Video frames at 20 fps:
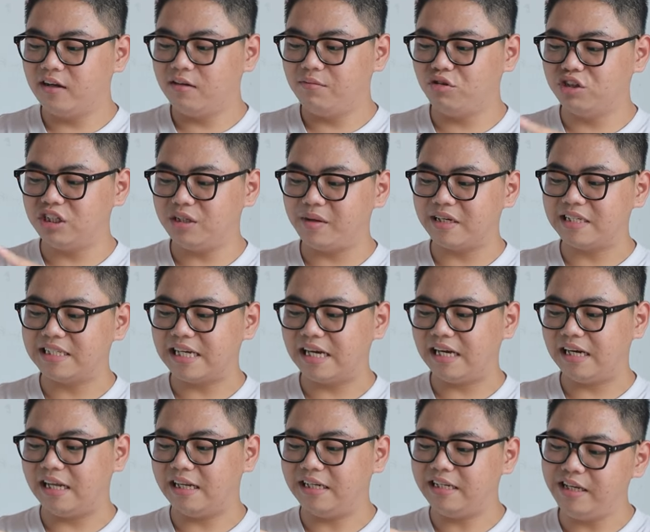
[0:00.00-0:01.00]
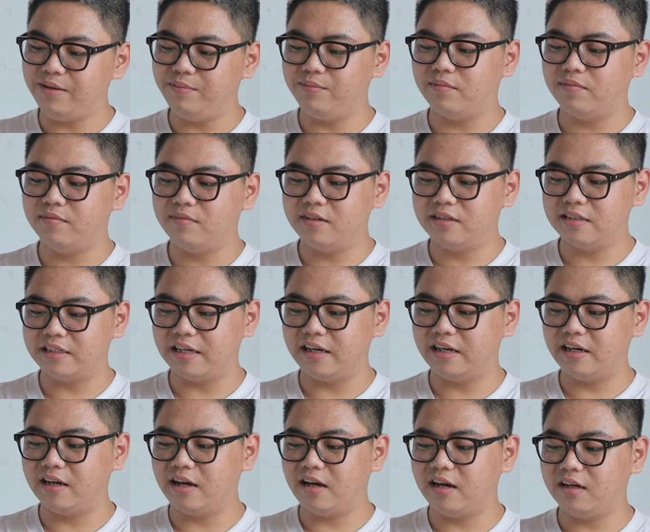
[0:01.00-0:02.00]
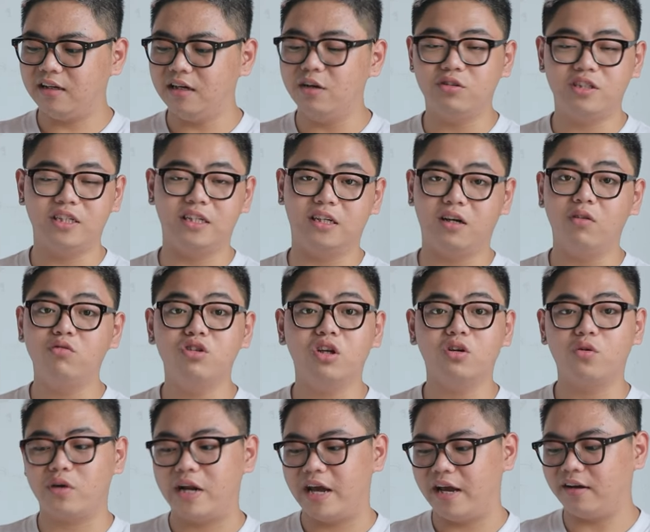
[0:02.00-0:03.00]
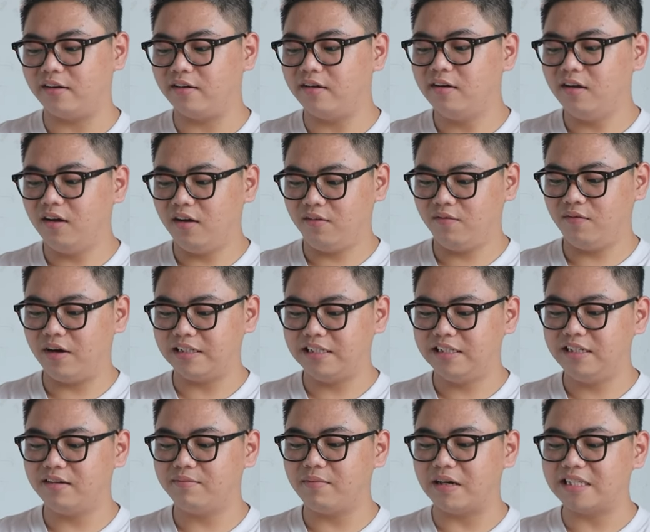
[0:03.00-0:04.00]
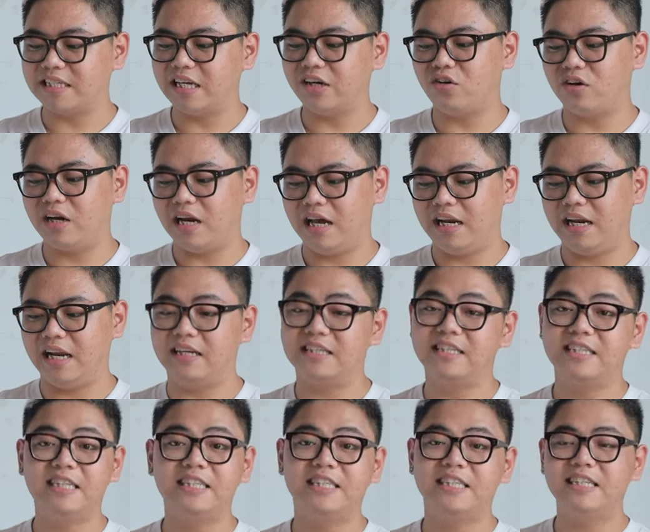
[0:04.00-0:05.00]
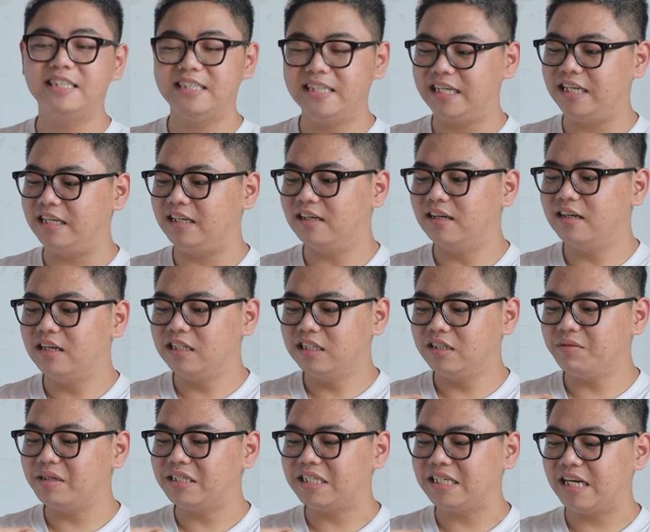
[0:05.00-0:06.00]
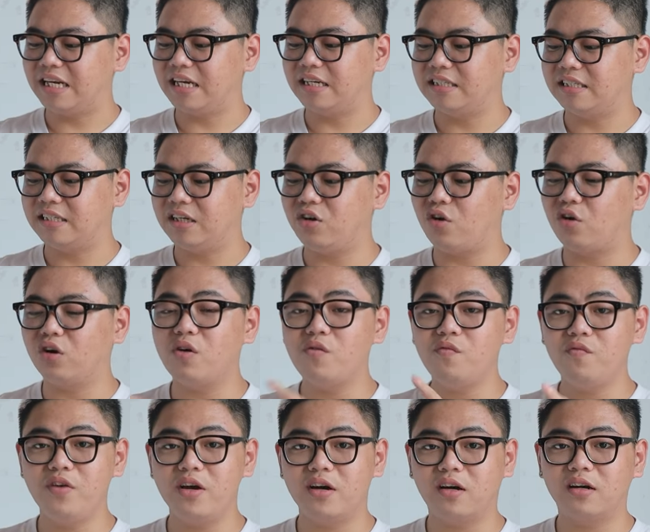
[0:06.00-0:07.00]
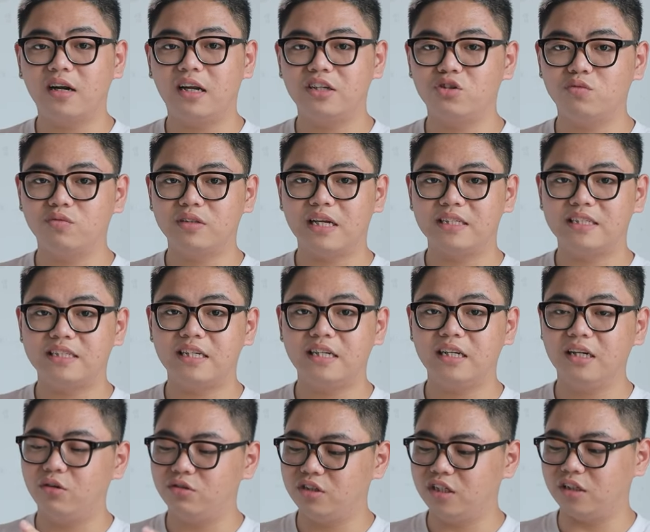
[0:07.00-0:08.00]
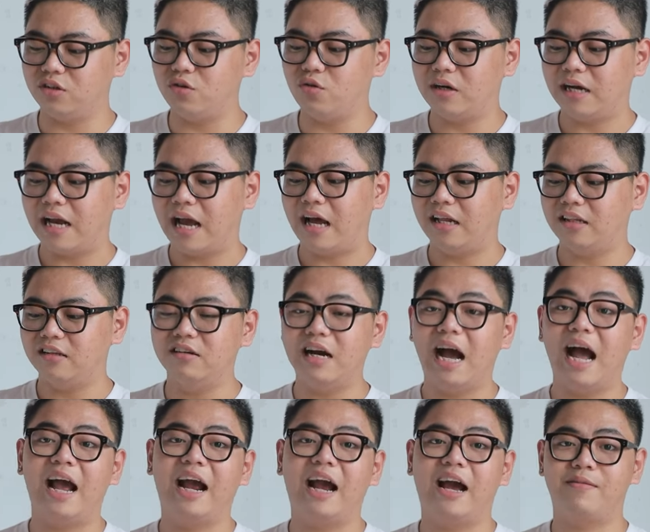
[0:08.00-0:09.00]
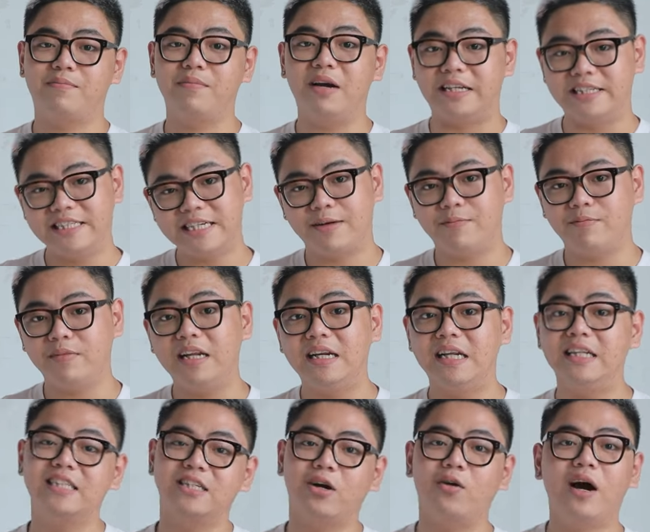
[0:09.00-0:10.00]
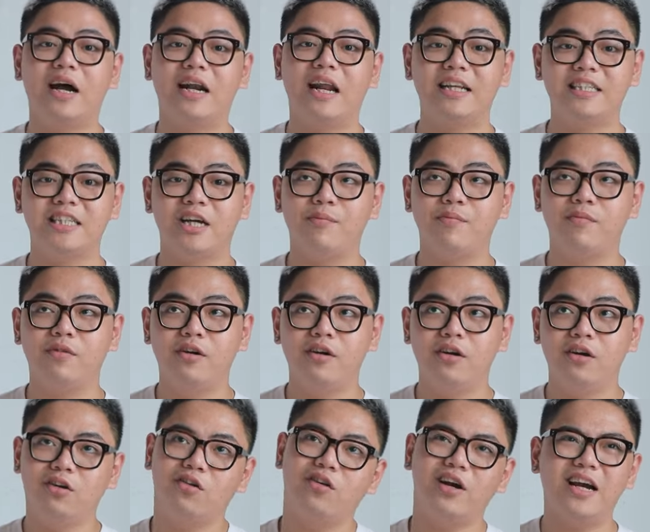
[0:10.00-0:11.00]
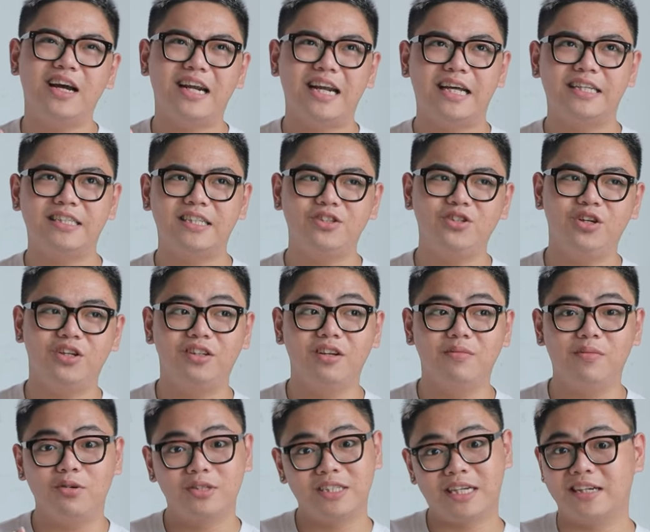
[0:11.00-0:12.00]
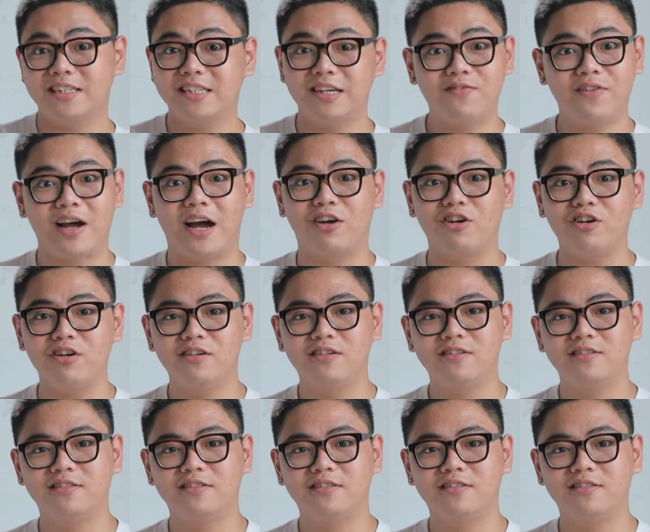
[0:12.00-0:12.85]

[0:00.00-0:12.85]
Một chiếc bánh xe là din sẽ điều chỉnh công suất của đèn và chiếc bánh xe còn lại là xê xê tê. Chiếc bánh xe này sẽ có công việc là chúng ta sẽ điều chỉnh độ K từ hai nghìn bảy trăm lên đến sáu nghìn hai trăm. Có nghĩa là đèn sẽ chuyển từ màu trắng sang vàng đó.